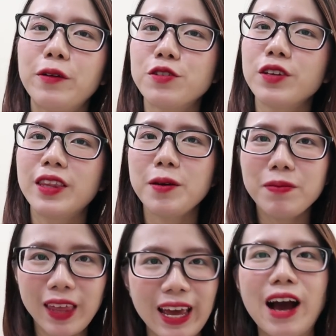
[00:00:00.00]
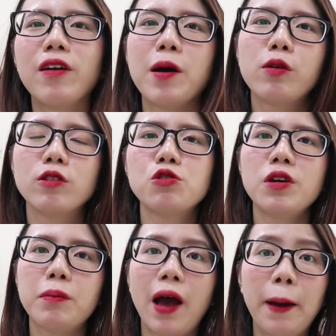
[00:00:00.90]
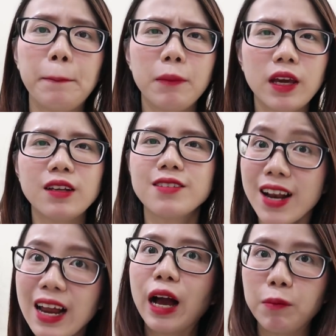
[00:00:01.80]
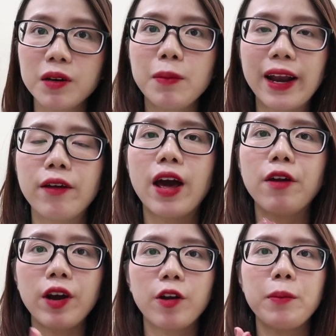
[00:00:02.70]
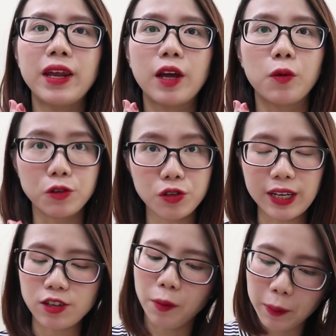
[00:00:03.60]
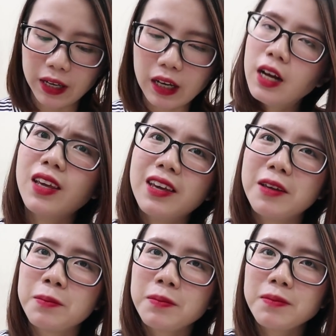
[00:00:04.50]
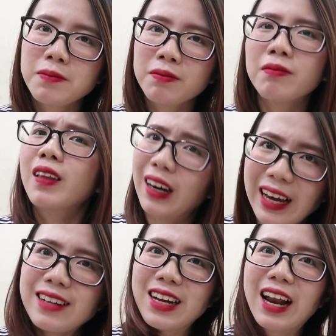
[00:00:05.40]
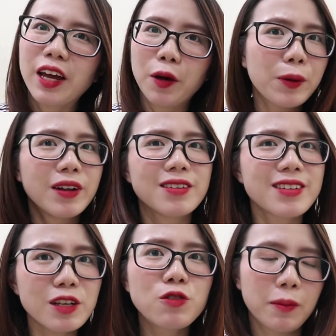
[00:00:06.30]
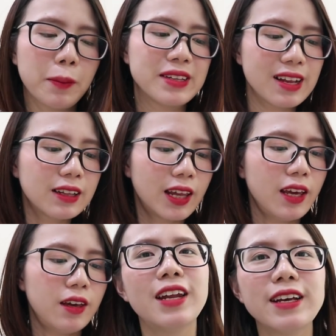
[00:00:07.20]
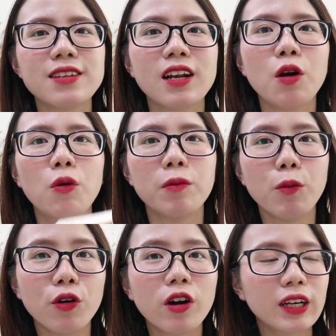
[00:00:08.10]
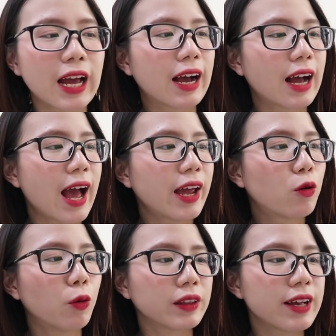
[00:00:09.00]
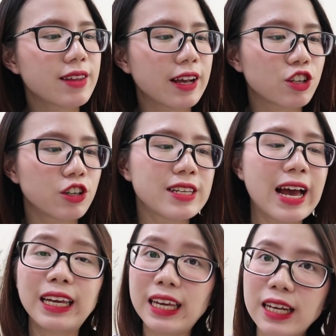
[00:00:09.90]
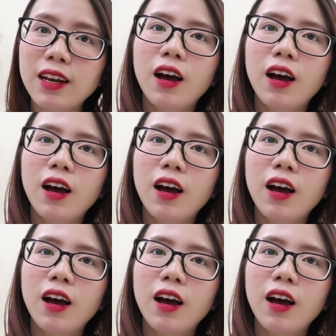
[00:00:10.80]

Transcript: cuốn truyện tiếp theo là một cuốn truyện mà mình rất là cảm ơn bạn nào đã recommend cái cuốn truyện này cho mình. Thì đây chính là cái quyển sách truyện mà mình rất là thích ý. Thì đấy chính là cuốn Bố con cá gai của tác giả Cho Chang In.